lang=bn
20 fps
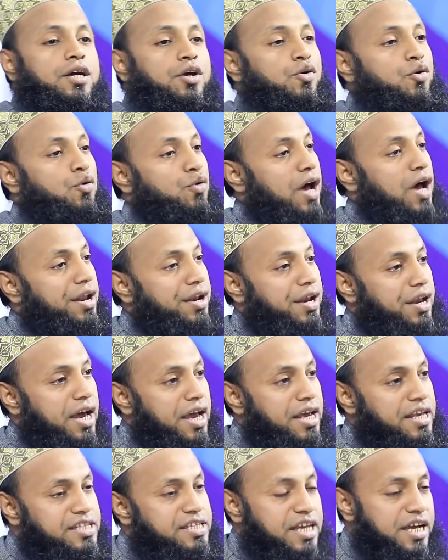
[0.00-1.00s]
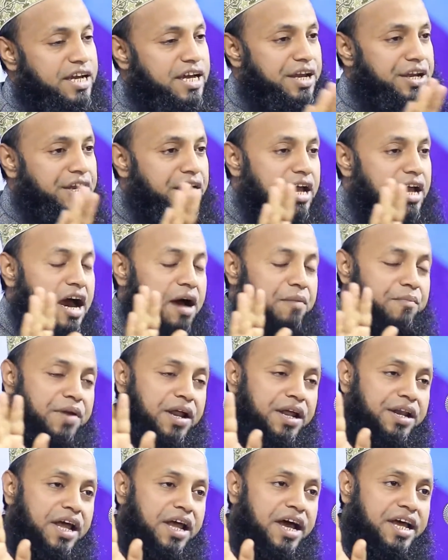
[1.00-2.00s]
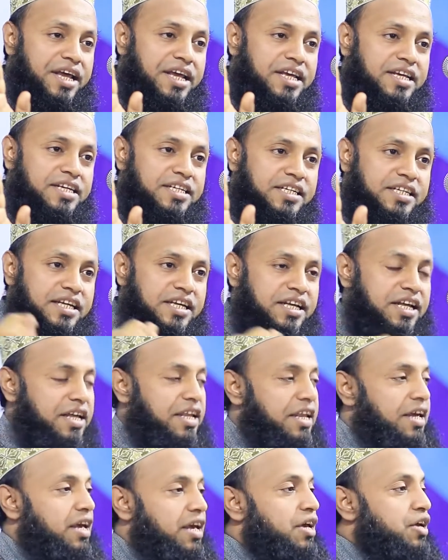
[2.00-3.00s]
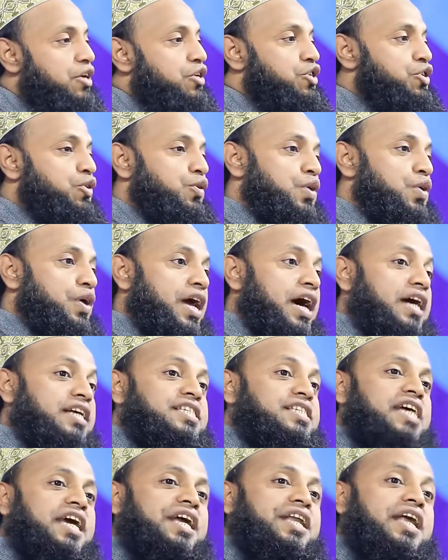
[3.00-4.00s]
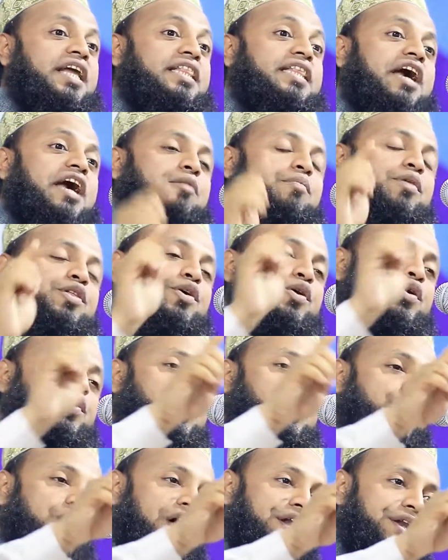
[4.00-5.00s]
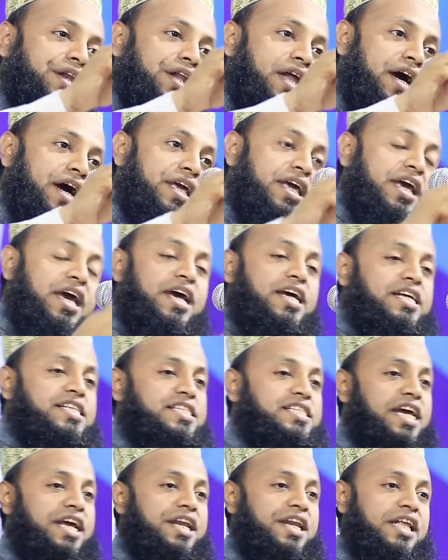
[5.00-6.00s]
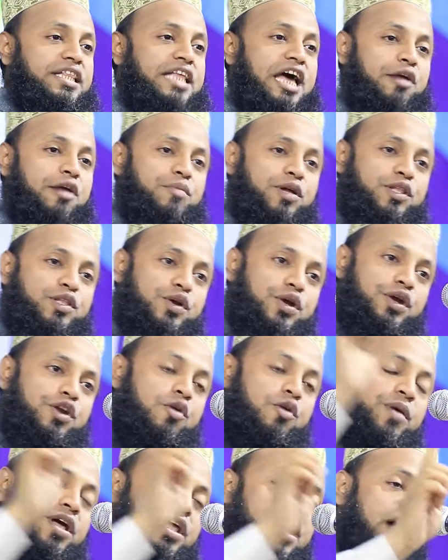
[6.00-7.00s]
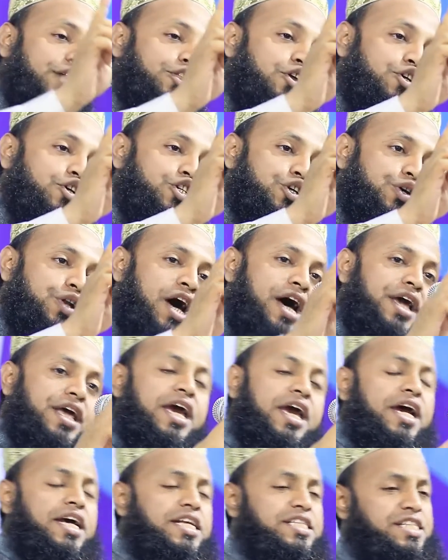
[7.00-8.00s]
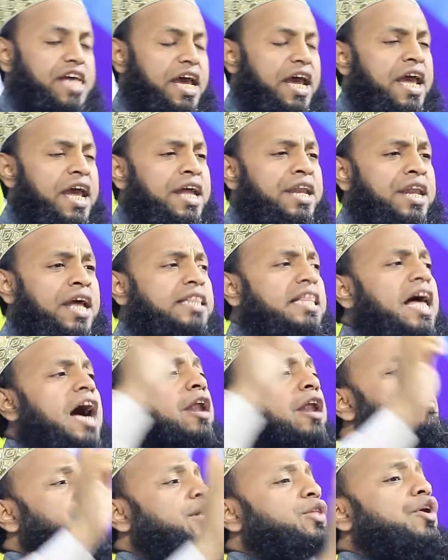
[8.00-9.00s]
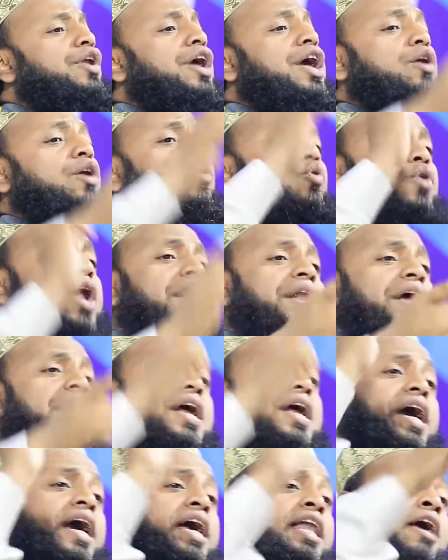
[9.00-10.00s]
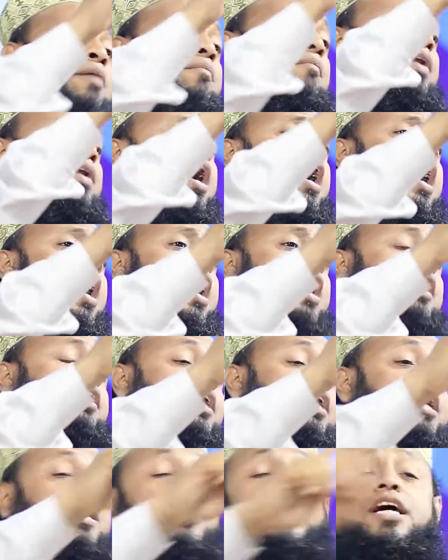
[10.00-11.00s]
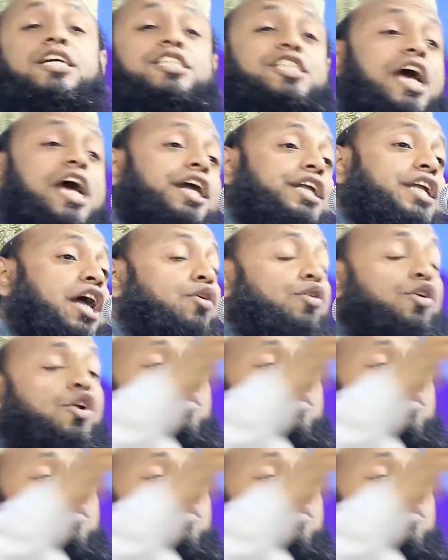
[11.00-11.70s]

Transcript: কোরআন নাই যেখানে আমরা নাই সুতরাং যে নেতার ভিতরে কোরআন নাই যে নেতার ভিতরে নবীর আদর্শ নাই যে নেতার ভিতরে কোরআনের আলেম নাই সেইটা কোন